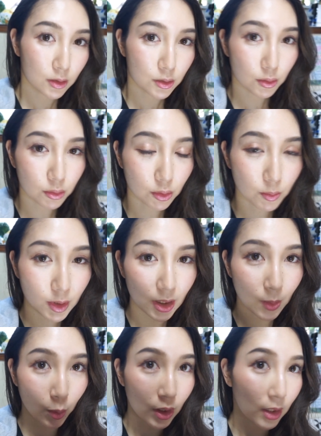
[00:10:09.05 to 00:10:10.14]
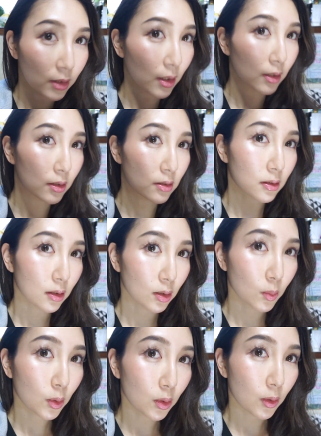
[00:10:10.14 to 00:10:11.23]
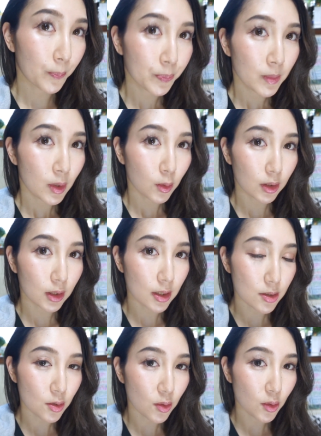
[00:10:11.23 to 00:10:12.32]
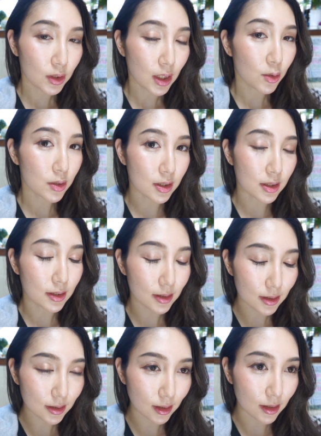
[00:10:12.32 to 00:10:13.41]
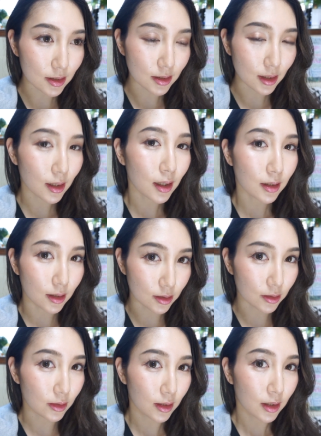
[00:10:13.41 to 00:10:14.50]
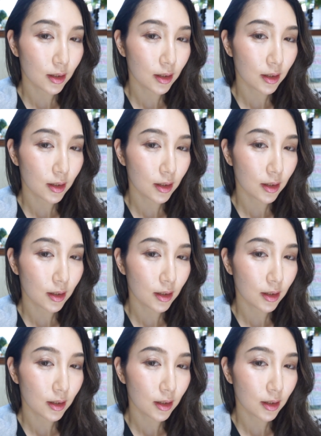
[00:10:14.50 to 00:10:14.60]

ちょっと見てもらいたいんですけども、これ化粧直し一切してないです。